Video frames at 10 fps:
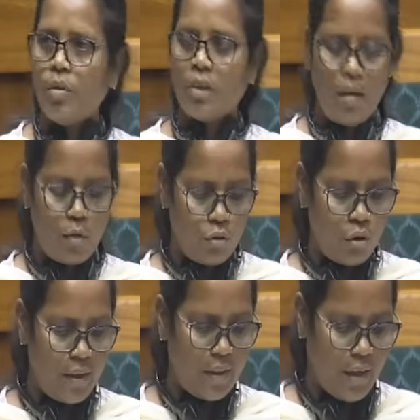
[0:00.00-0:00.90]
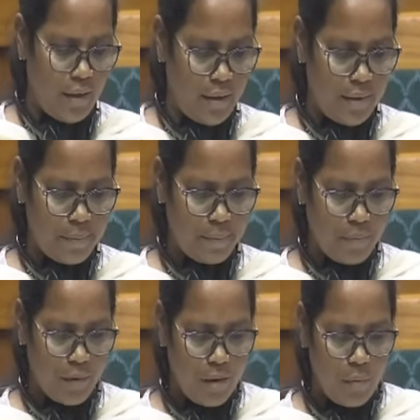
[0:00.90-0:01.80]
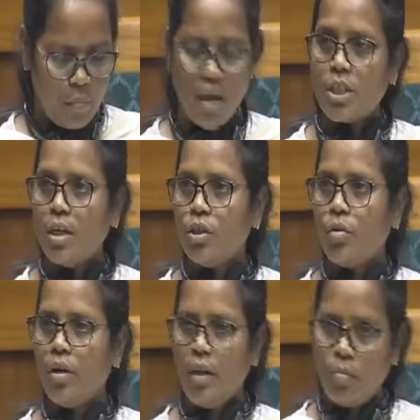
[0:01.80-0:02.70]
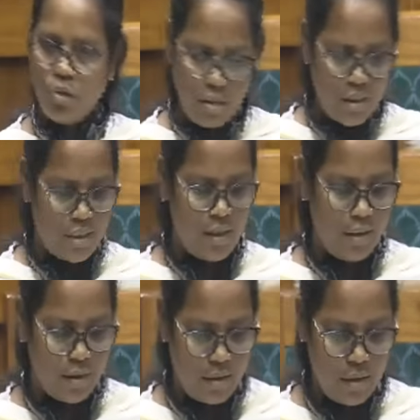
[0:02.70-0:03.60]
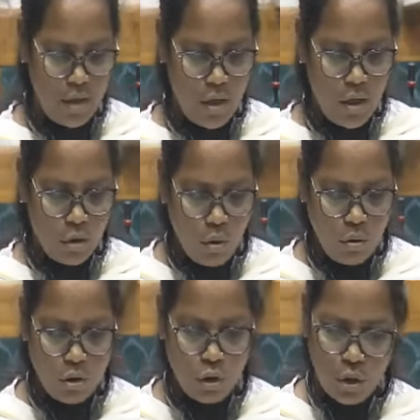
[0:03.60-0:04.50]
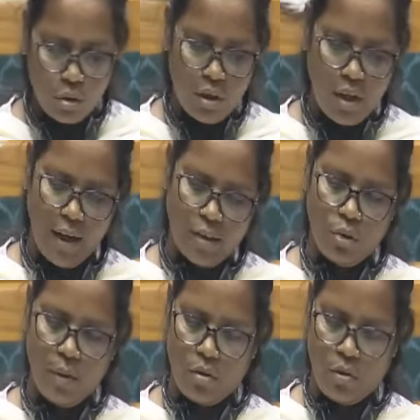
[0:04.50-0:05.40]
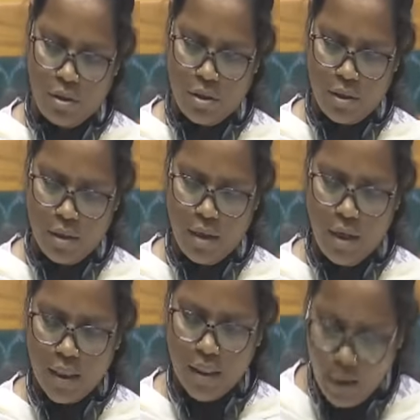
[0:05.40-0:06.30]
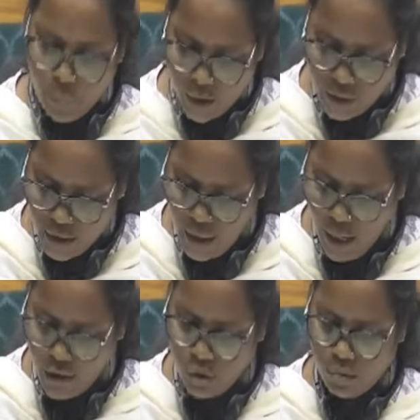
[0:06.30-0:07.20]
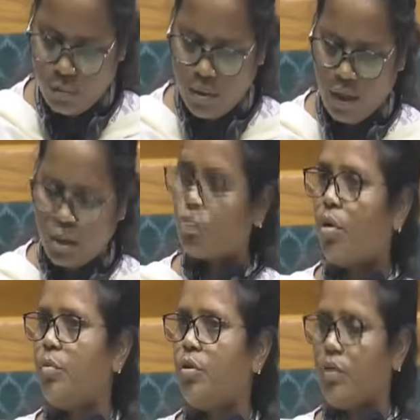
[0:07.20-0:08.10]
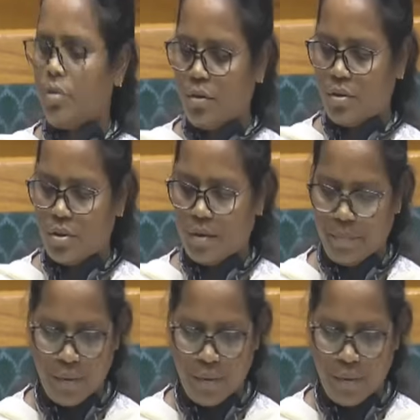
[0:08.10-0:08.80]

মমতা বন্দ্যোপাধ্যায় মহাশয় যখন রেলমন্ত্রী ছিলেন তখন যতটা কাজ হবার হয়েছে তারপর থেকে আজও কাজ স্তব্ধ হয়ে রয়েছে